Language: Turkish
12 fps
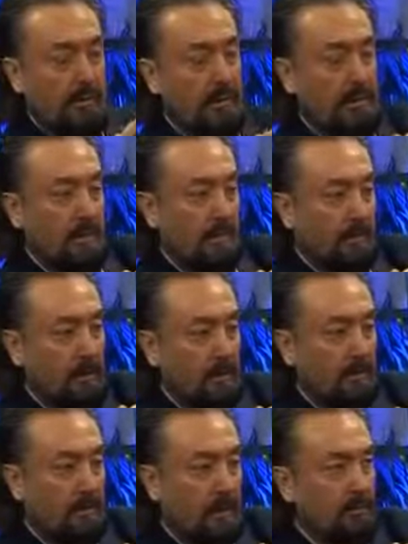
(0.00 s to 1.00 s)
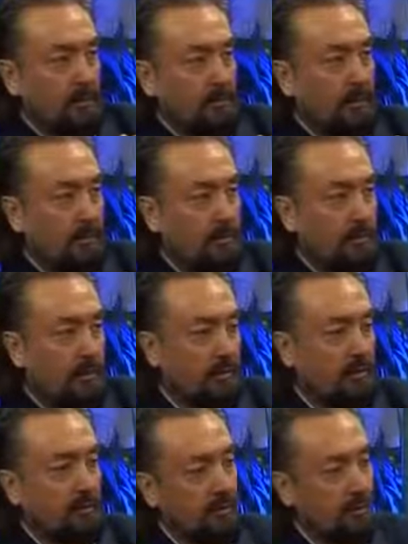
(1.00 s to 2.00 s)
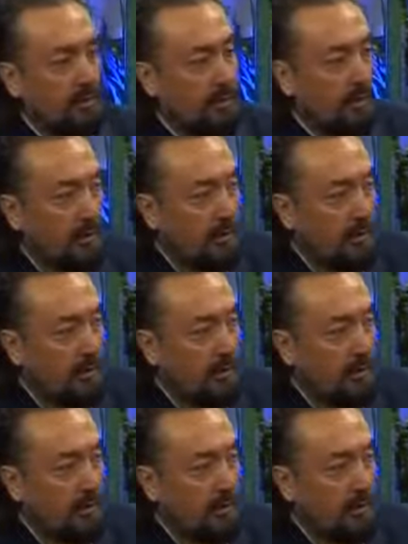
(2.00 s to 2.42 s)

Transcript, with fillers: Mesela baktın abuk subuk bir şey konuştu.